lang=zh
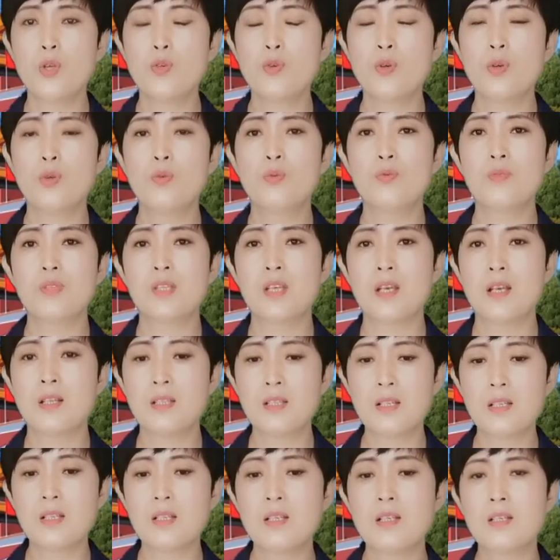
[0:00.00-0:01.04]
追堵截，
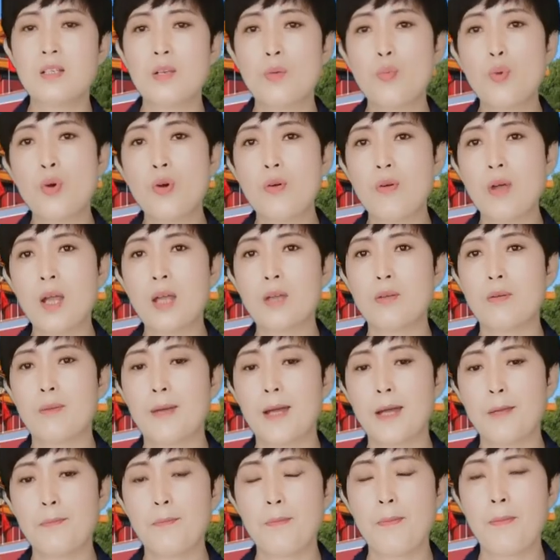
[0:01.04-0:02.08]
进行一些破坏，对
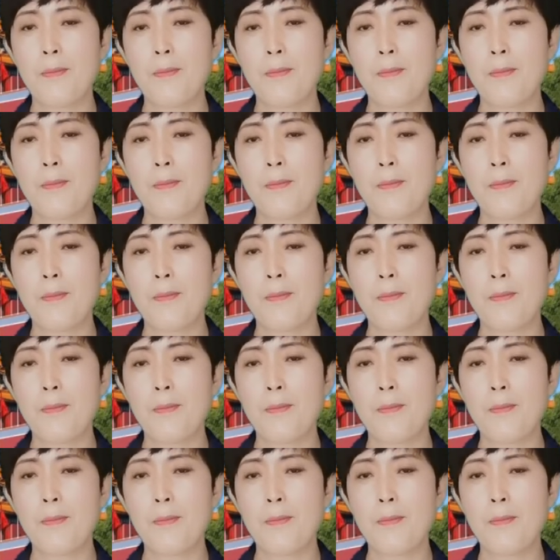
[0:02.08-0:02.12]
吧？